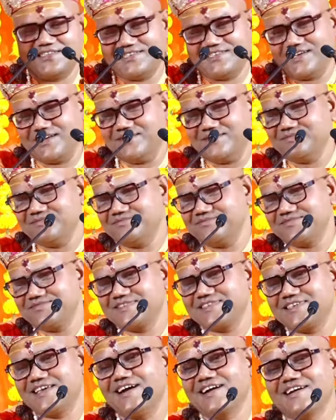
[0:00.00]
दिया
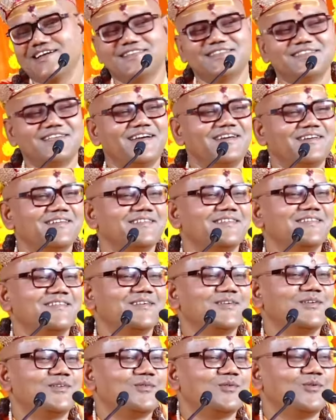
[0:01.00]
क्या कर दिया
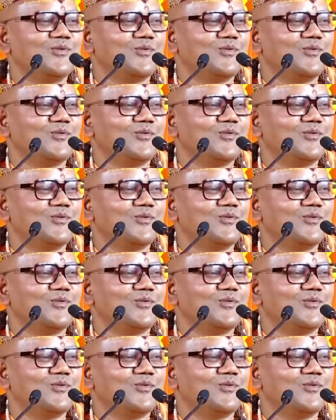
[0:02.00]
वो